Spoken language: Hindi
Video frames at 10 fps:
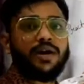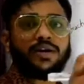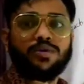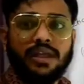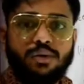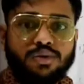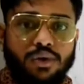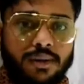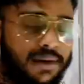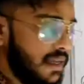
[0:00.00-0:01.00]
पार्ट होता है उसको
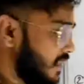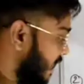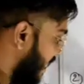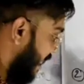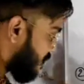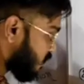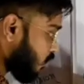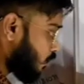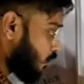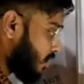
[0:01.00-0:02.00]
हम कहते हैं
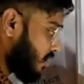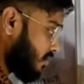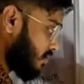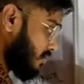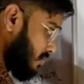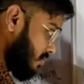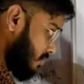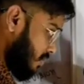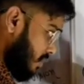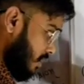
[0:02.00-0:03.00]
एब्सोल्यूट
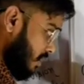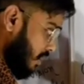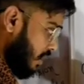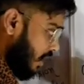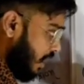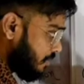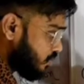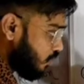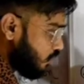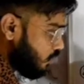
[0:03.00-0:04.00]

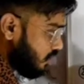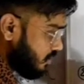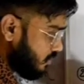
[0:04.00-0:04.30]
एब्सोल्यूट